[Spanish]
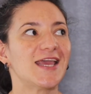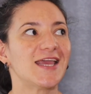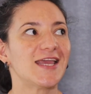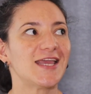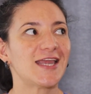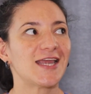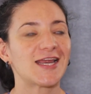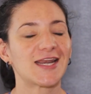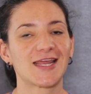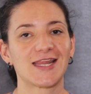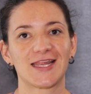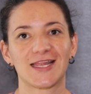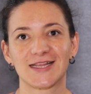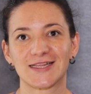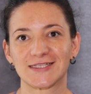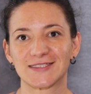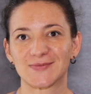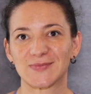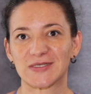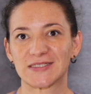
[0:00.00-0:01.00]

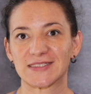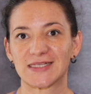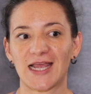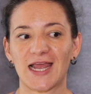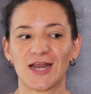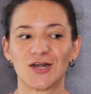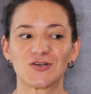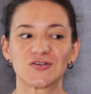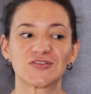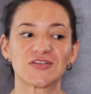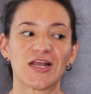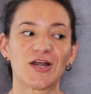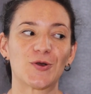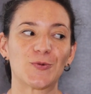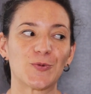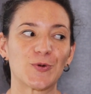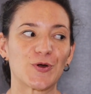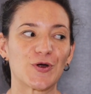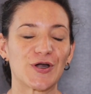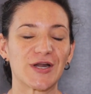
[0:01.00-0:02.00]
ingredientes más caros, a lo
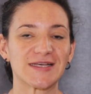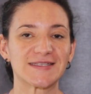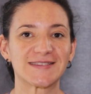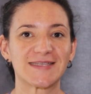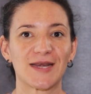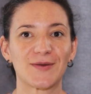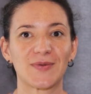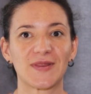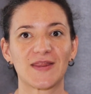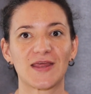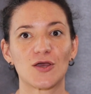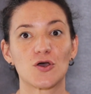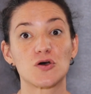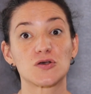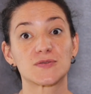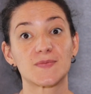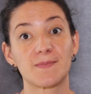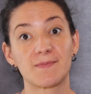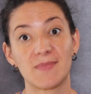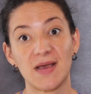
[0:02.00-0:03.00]
mejor hacer
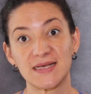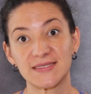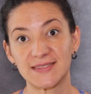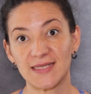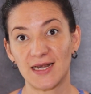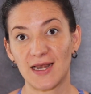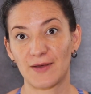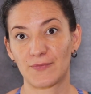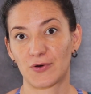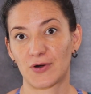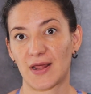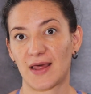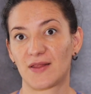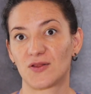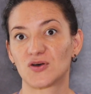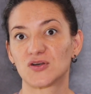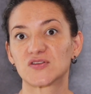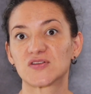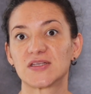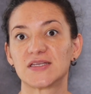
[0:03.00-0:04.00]
videos más
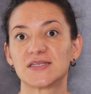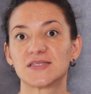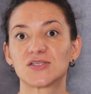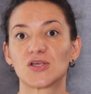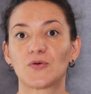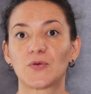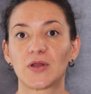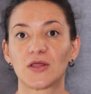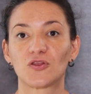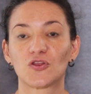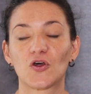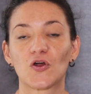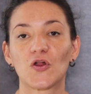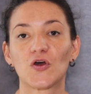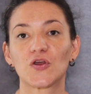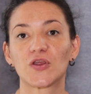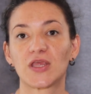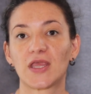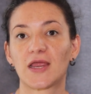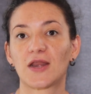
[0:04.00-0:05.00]
elaborados y sobre
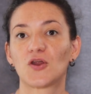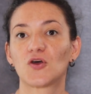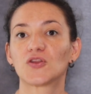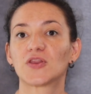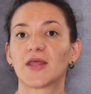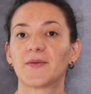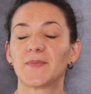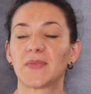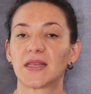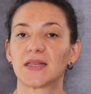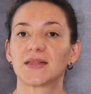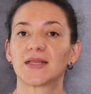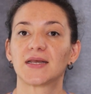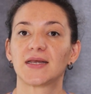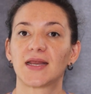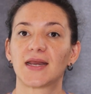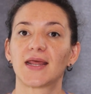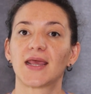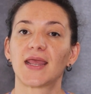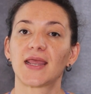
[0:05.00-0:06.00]
todo quiero también
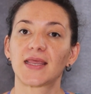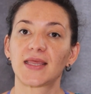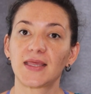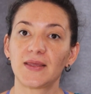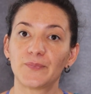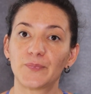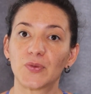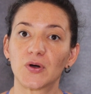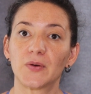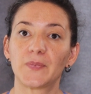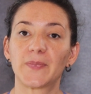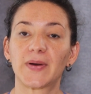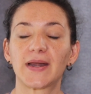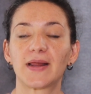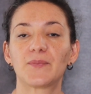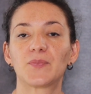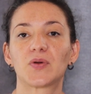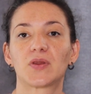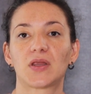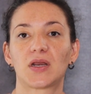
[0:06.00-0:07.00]
tener equipo
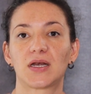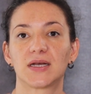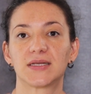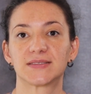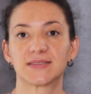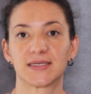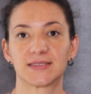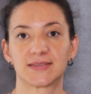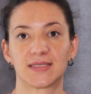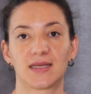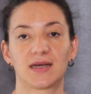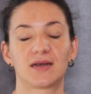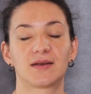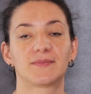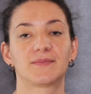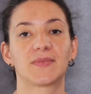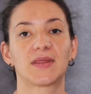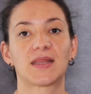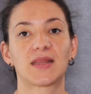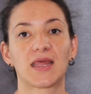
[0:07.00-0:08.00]
para poderles hacer
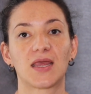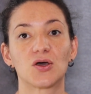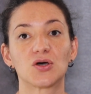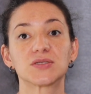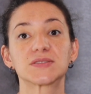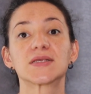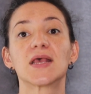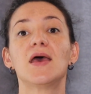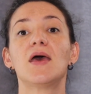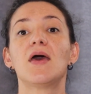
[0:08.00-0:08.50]
videos